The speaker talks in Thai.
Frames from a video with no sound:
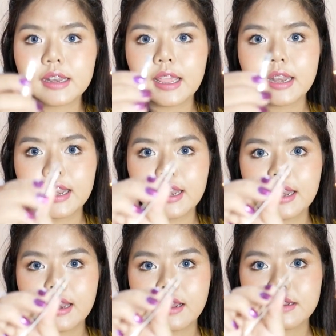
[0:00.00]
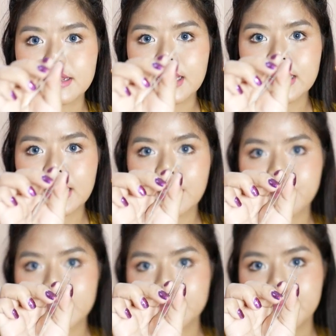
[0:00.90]
ได้ได้แหนบ
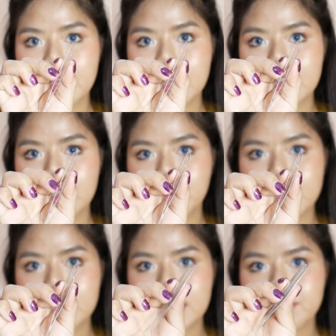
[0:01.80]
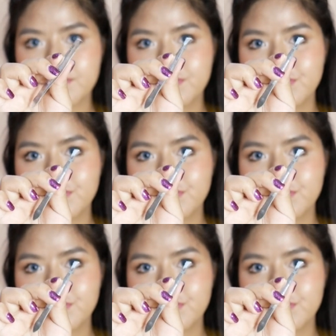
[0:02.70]
เพิ่มมานะคะไว้หนีบ